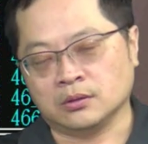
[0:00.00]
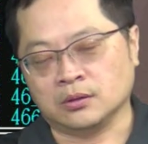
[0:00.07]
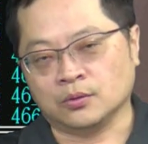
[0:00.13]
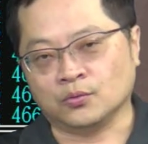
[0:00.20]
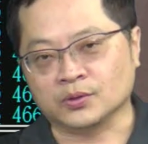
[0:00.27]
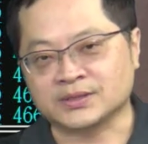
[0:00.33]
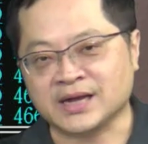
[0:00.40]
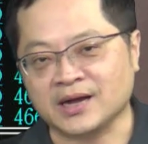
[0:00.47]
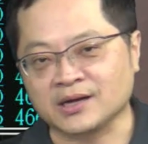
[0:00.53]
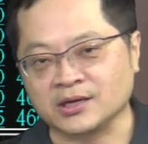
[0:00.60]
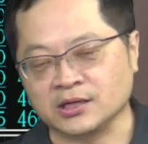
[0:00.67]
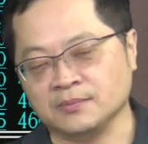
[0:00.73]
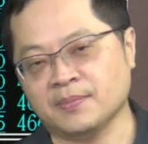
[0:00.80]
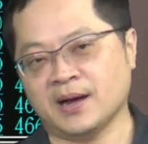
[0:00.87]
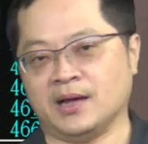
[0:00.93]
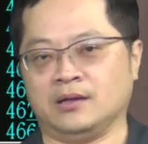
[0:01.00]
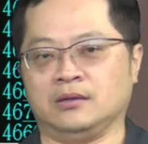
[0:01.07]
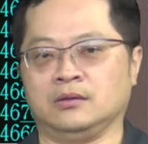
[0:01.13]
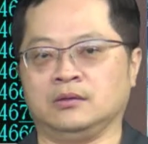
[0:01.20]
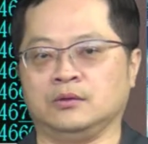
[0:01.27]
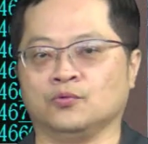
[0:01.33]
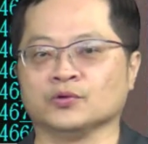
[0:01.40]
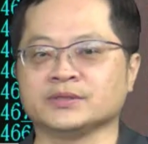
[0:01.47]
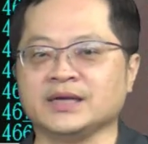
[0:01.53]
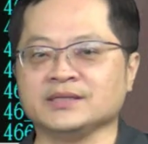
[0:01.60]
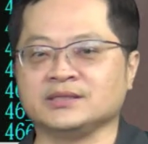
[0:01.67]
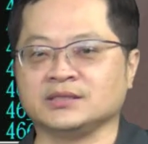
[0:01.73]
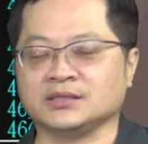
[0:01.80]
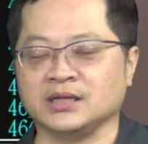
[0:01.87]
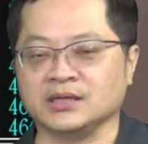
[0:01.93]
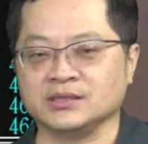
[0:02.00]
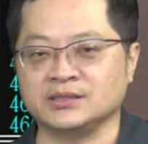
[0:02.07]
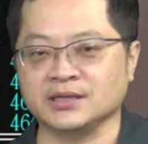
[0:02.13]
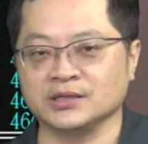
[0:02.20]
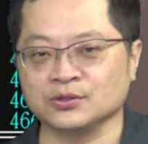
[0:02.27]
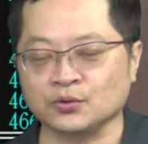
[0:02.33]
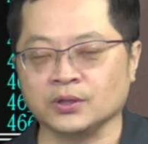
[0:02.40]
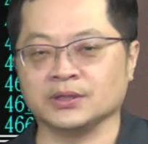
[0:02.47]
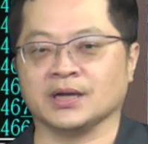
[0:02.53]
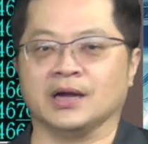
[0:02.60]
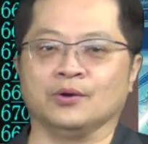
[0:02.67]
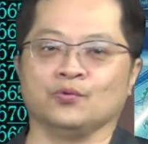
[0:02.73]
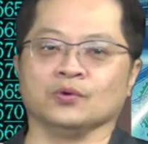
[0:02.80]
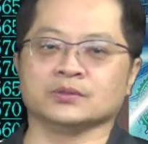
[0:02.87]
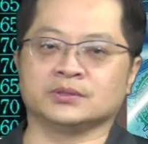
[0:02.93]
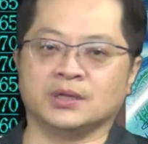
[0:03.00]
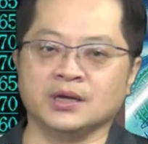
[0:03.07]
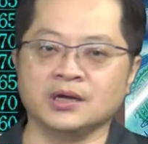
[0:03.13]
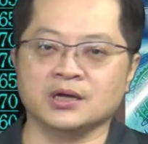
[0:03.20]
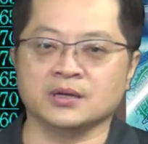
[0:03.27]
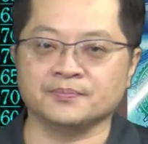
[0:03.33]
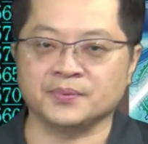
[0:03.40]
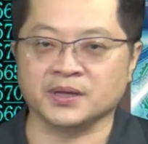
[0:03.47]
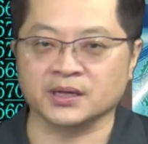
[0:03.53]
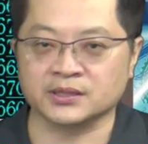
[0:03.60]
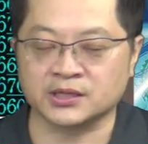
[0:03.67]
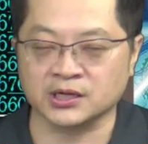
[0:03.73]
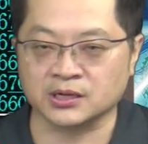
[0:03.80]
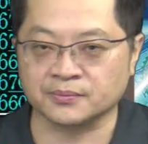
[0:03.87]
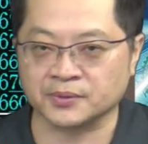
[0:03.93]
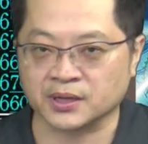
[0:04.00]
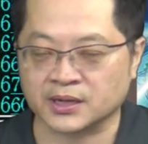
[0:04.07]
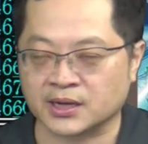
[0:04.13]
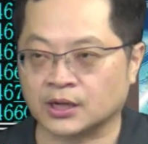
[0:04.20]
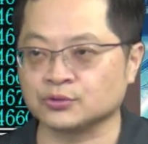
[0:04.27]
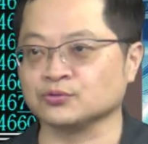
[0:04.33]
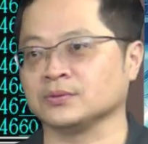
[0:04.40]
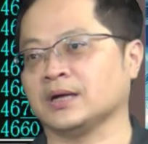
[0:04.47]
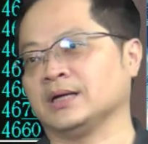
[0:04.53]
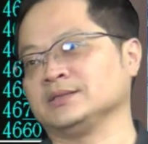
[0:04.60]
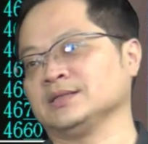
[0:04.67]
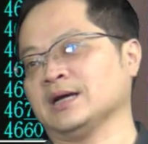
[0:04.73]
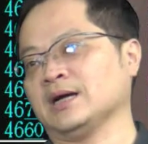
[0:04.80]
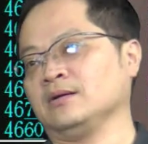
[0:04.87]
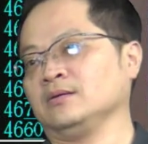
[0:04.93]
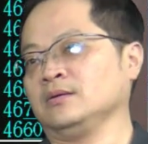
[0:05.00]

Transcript: 我上个礼拜我在顶尖对谈，我特别特别告诉大家，